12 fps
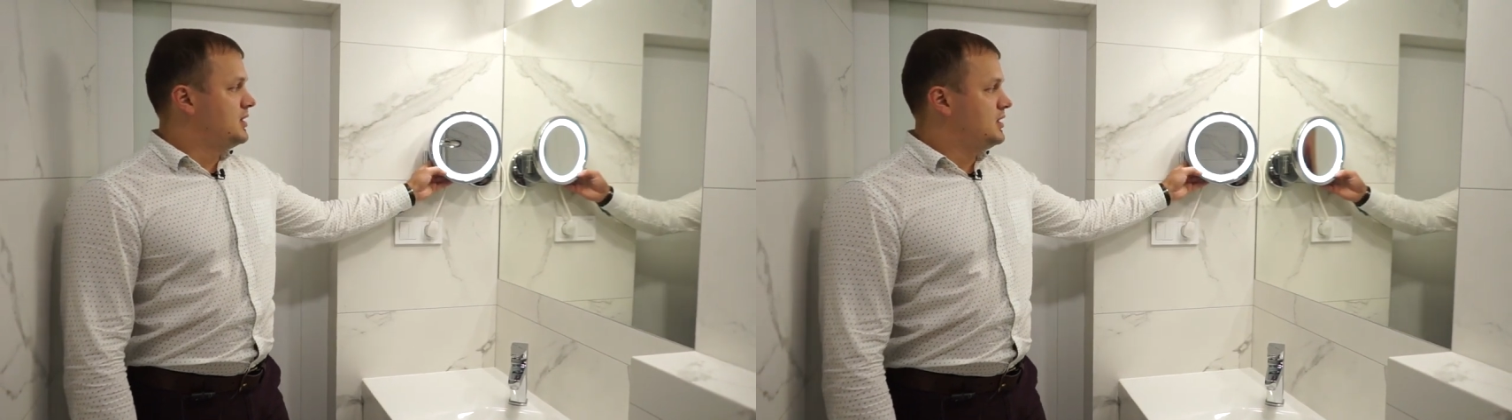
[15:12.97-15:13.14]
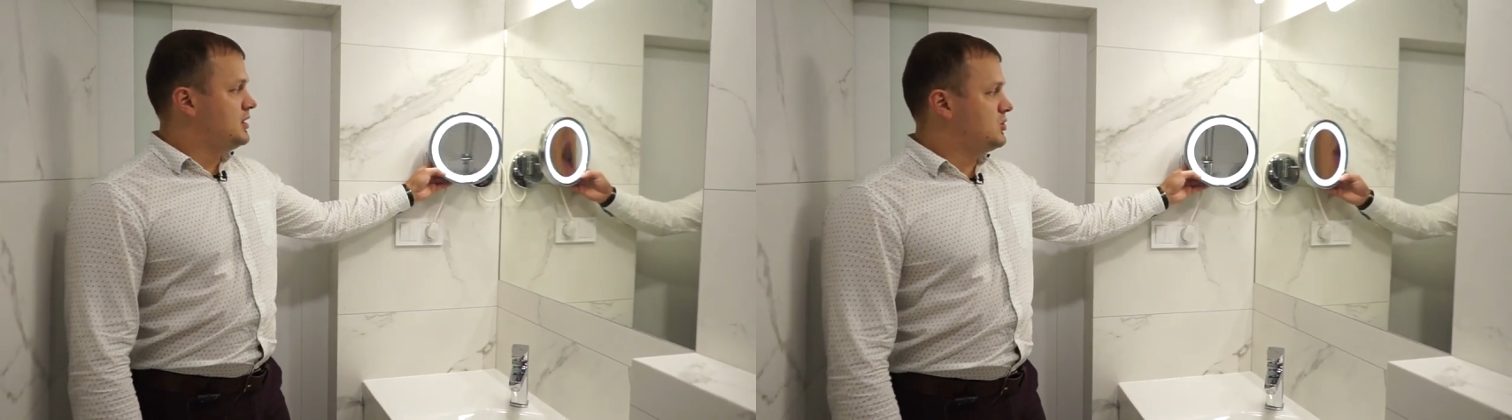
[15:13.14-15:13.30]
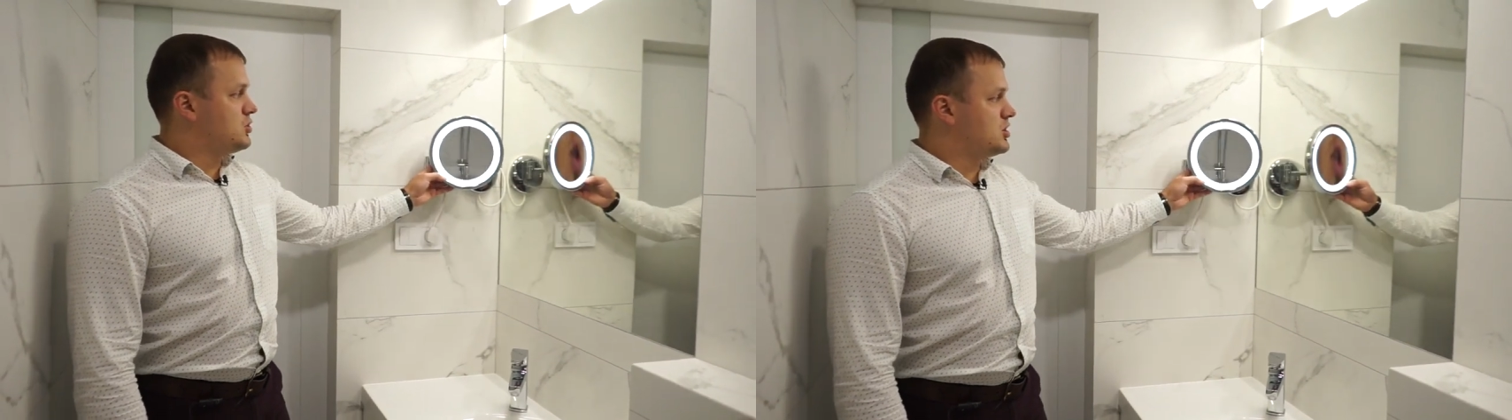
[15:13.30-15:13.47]

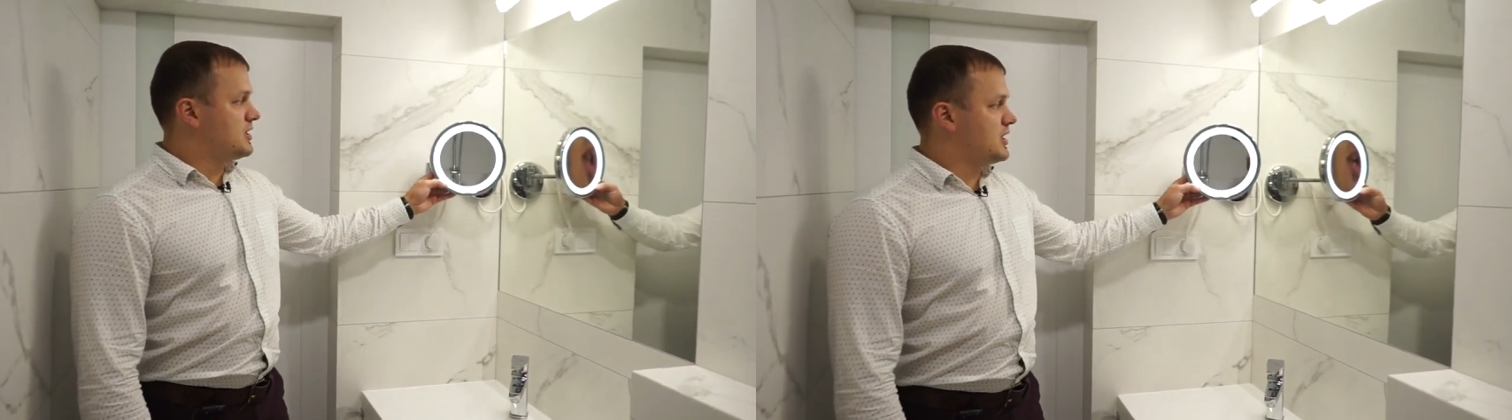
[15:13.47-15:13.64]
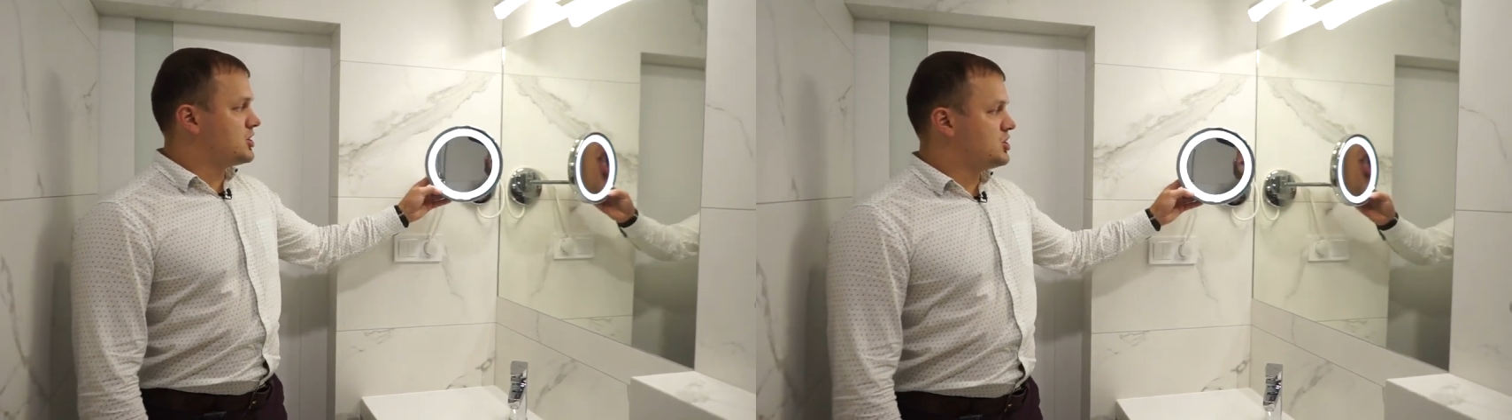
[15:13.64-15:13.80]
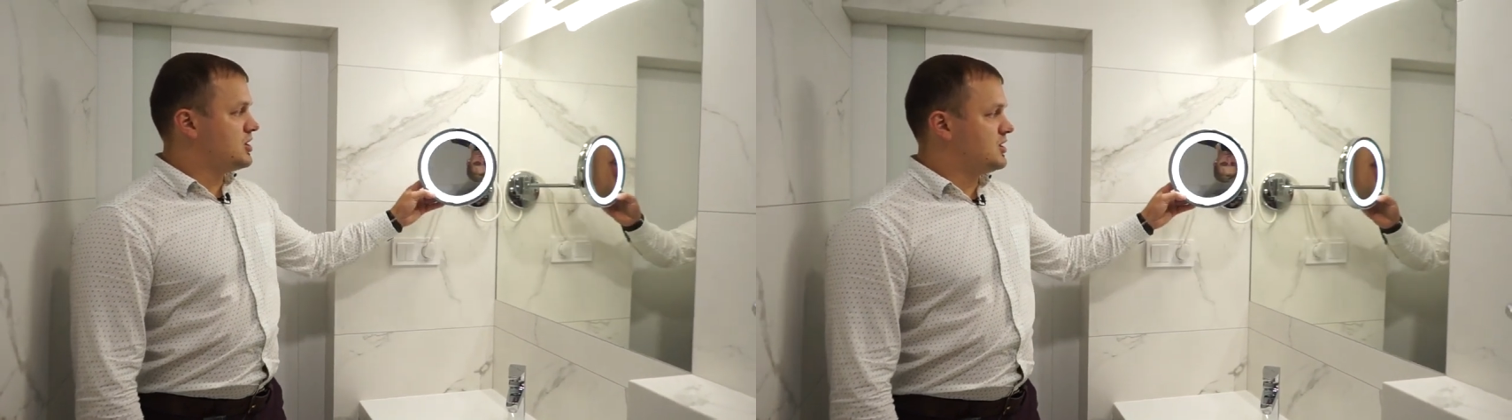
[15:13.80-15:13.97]
И точно
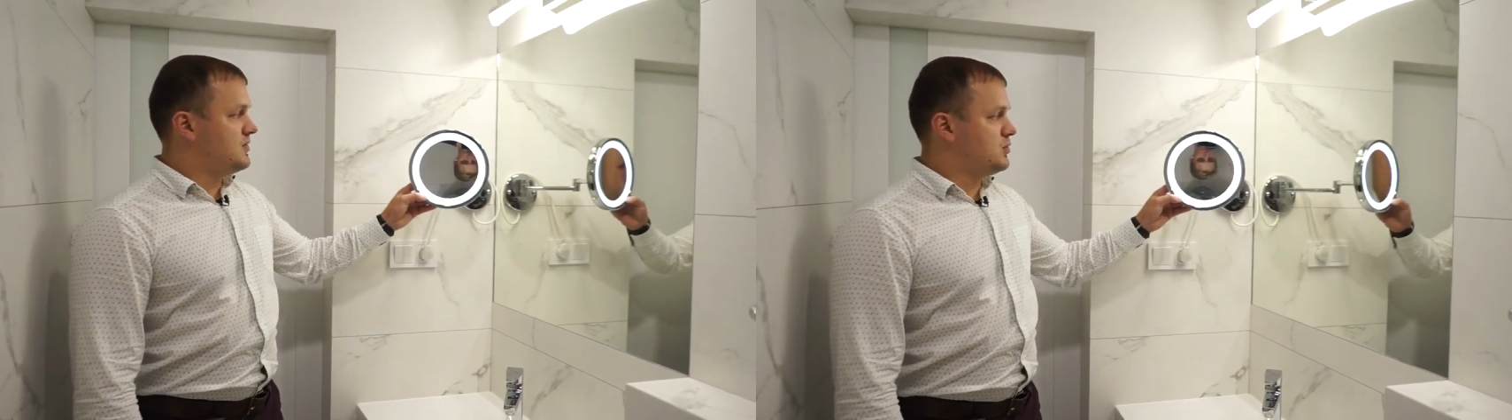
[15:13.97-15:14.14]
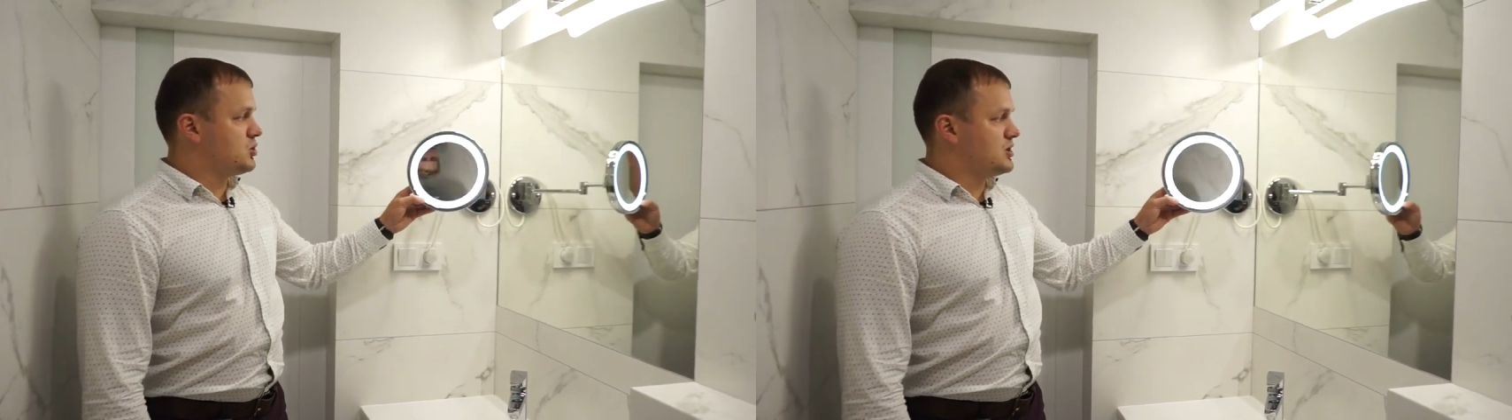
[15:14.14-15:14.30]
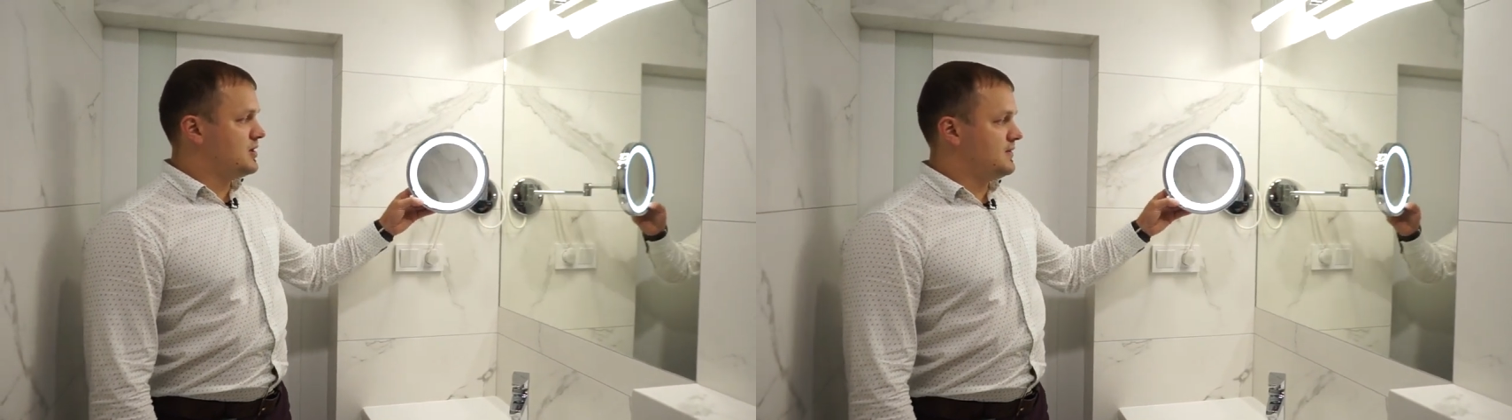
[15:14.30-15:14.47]
так же, как и в прошлой